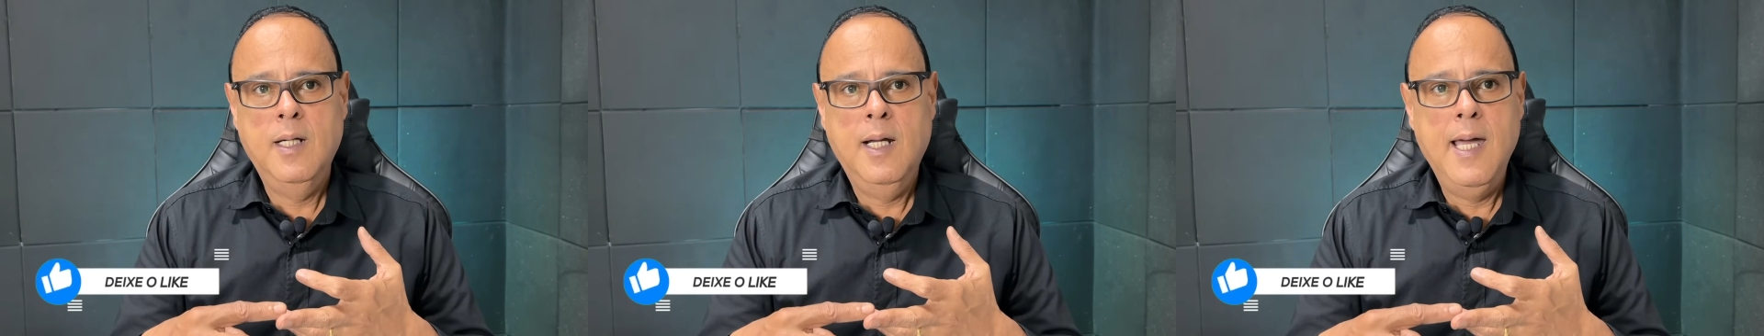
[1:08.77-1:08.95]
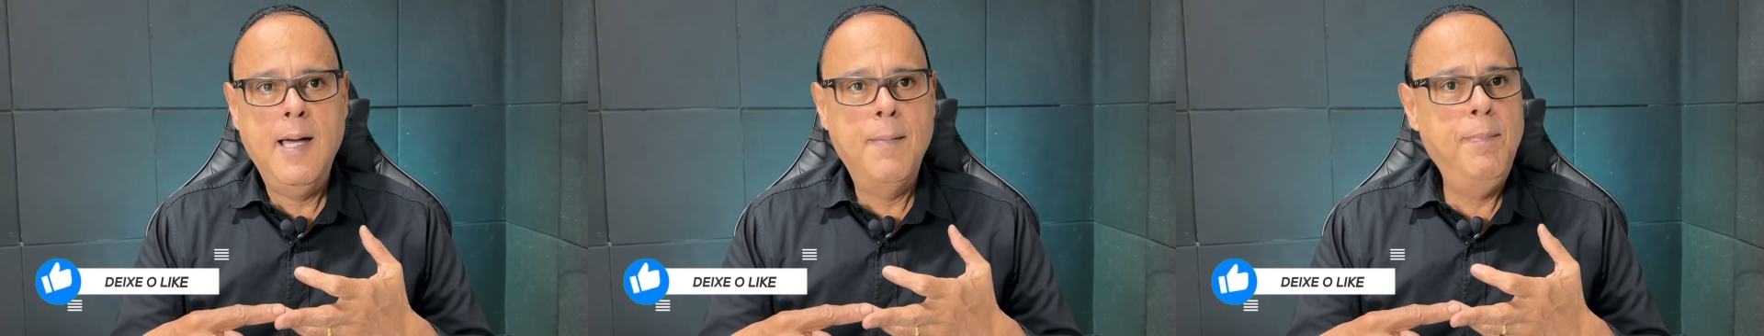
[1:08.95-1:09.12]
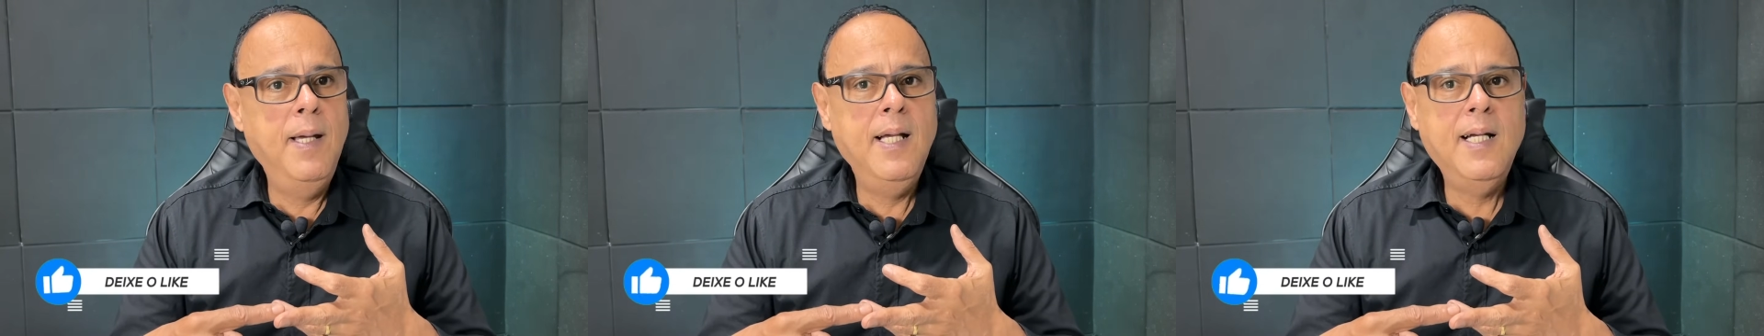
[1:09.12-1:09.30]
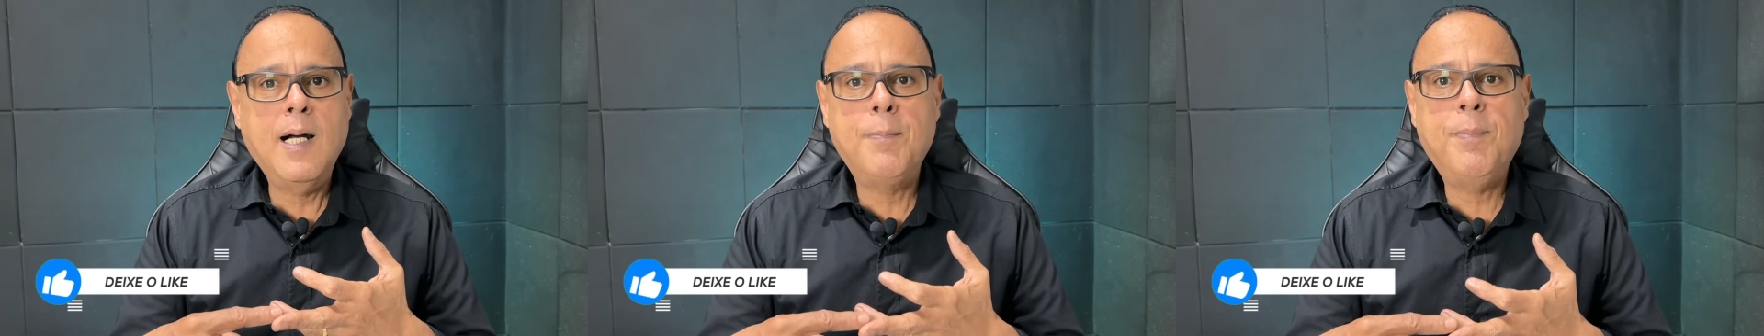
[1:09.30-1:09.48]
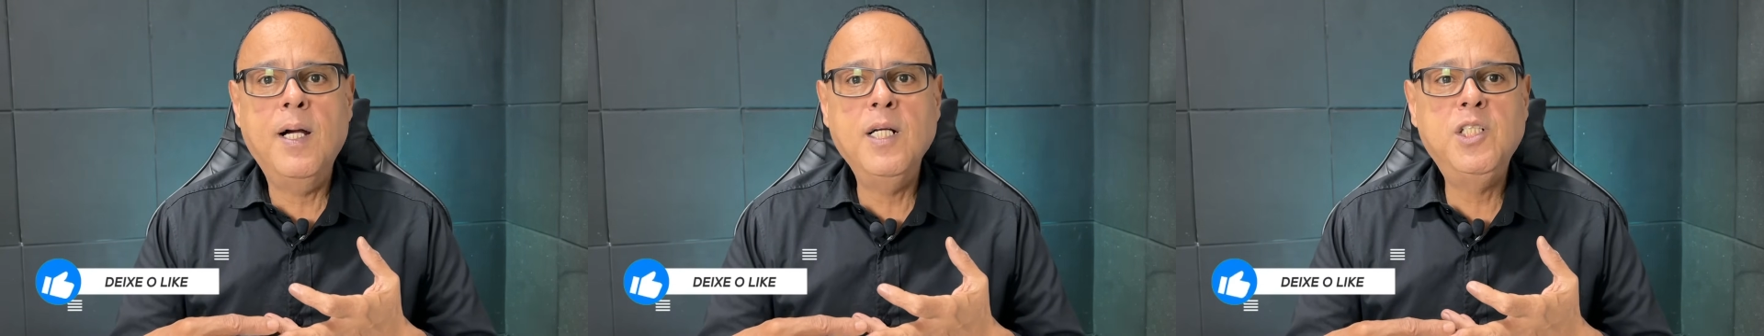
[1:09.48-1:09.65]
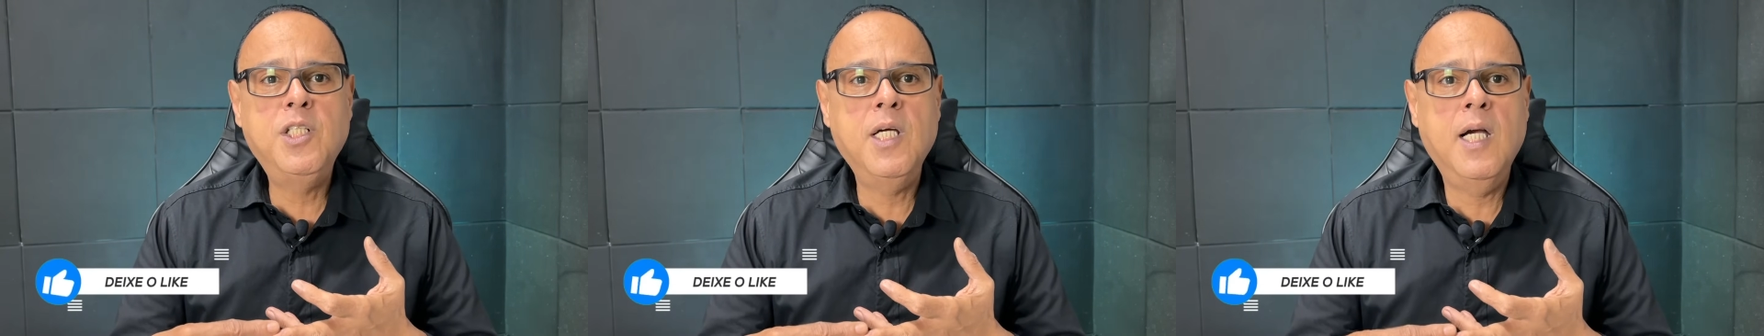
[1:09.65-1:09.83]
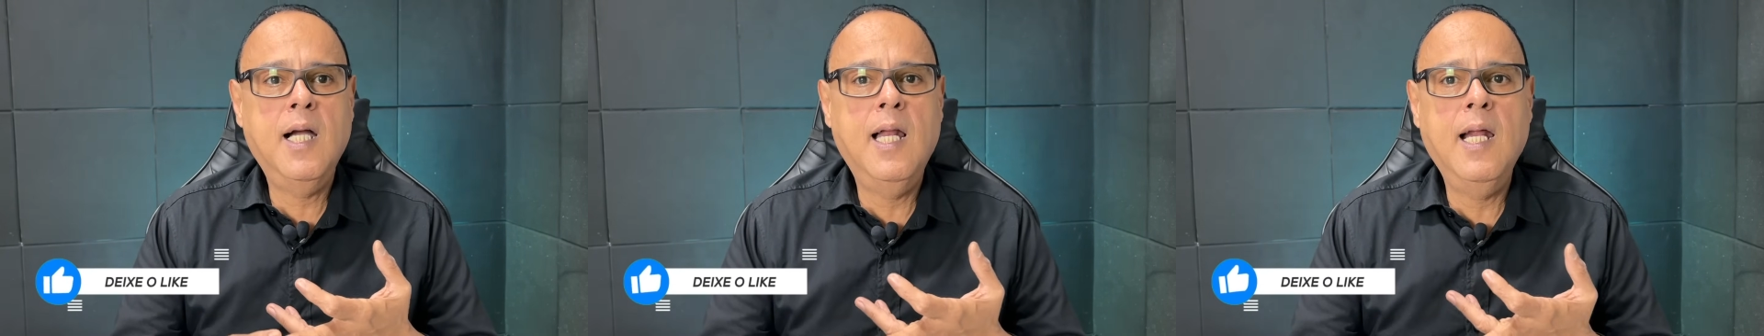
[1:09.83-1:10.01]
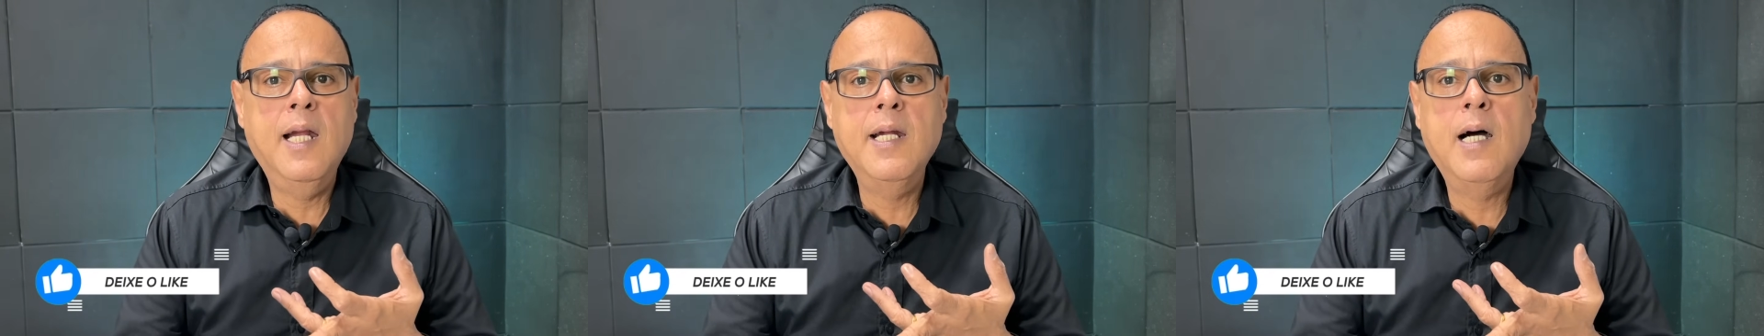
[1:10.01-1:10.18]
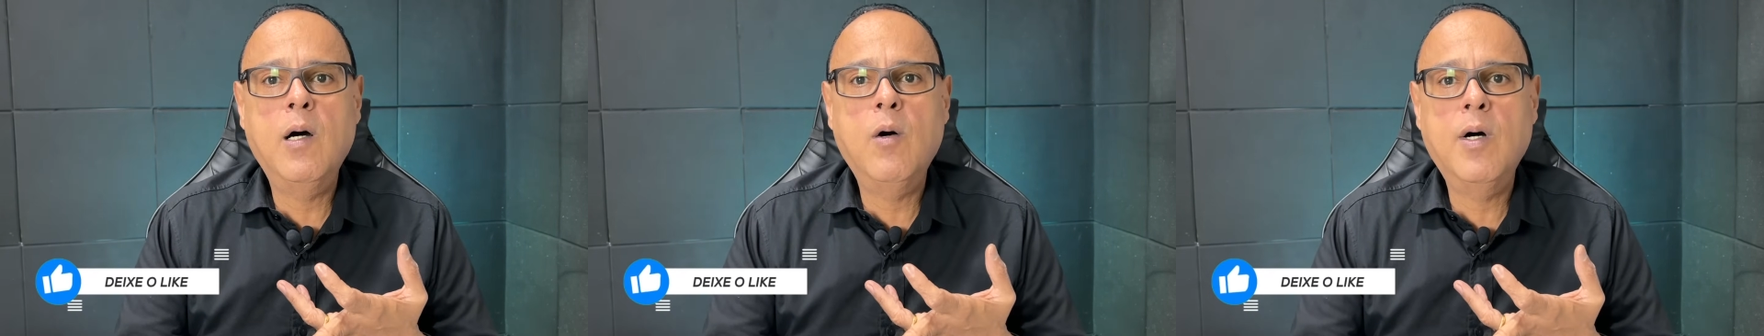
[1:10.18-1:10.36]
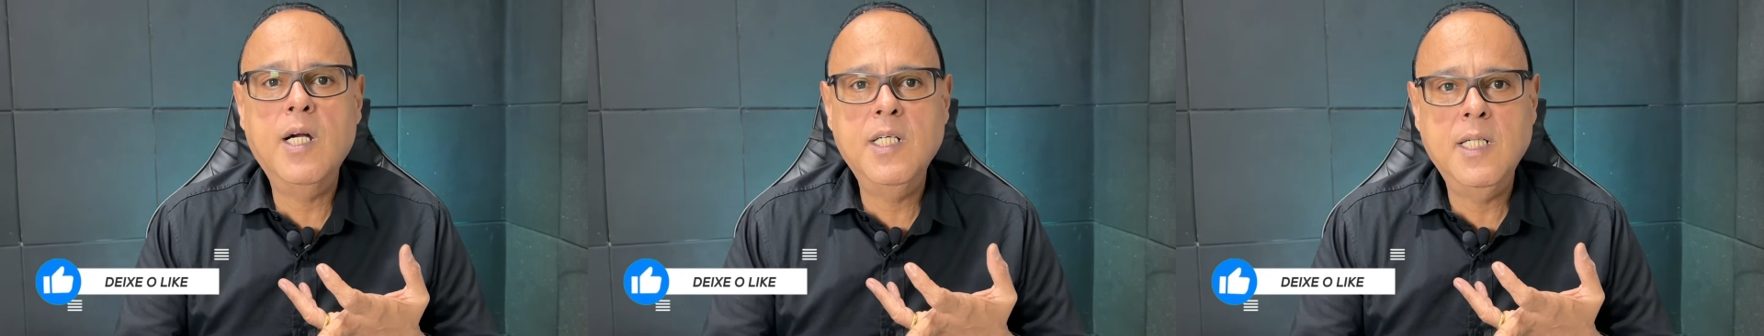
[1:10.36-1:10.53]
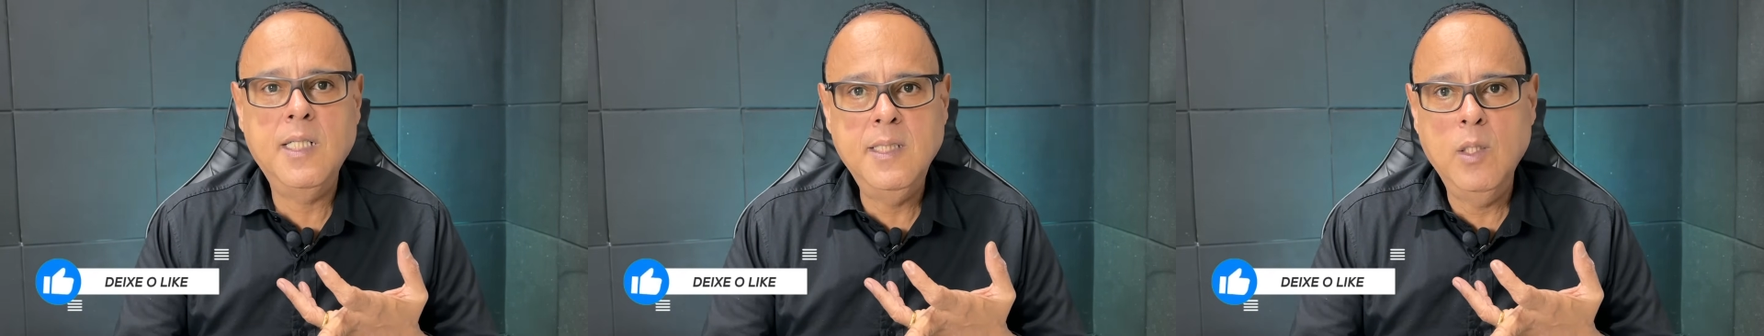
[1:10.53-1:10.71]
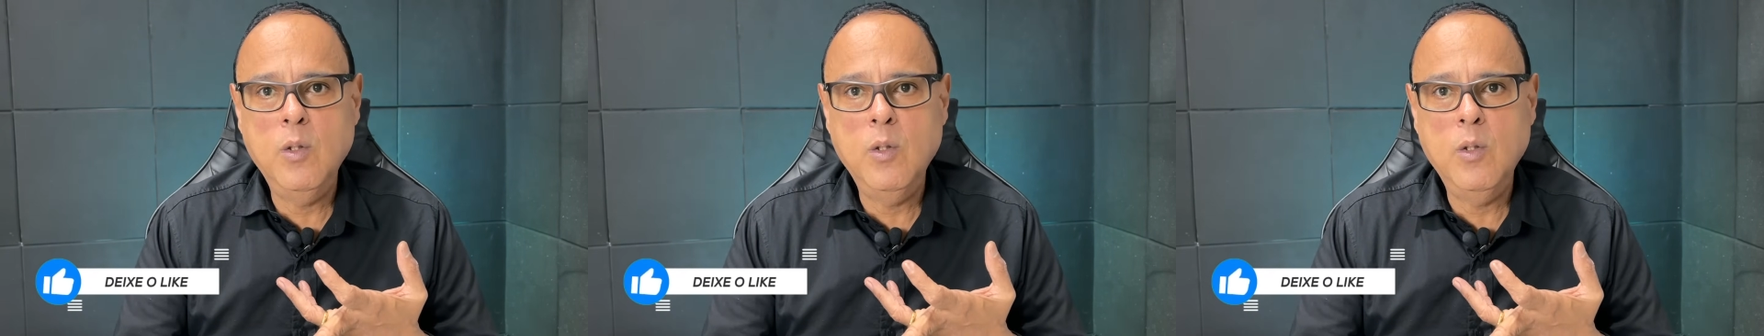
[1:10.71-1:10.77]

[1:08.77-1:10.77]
É bem capaz de chegar lá na hora já ter